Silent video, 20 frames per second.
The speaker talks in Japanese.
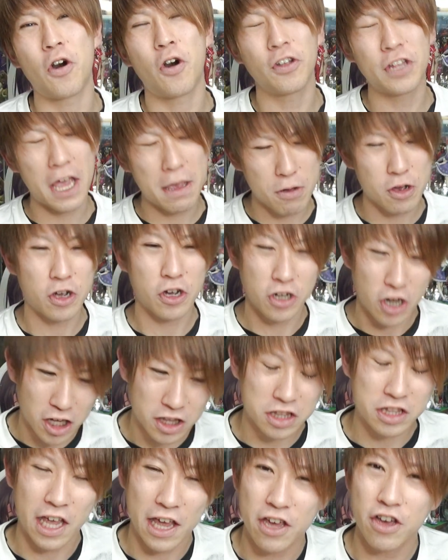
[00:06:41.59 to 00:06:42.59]
の骨
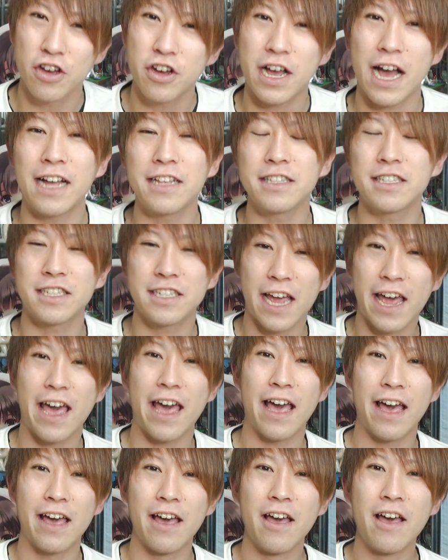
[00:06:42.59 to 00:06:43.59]
袋っていう感じ
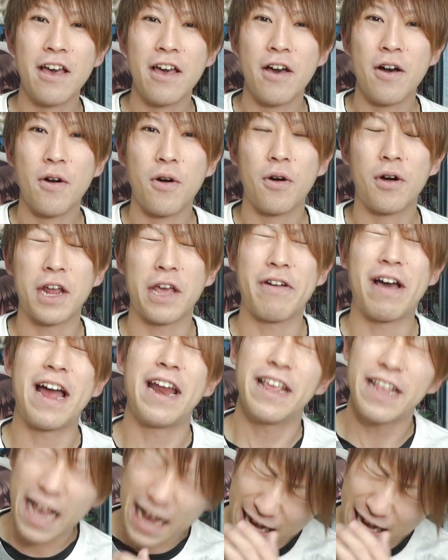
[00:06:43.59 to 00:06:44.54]
で、俺はやり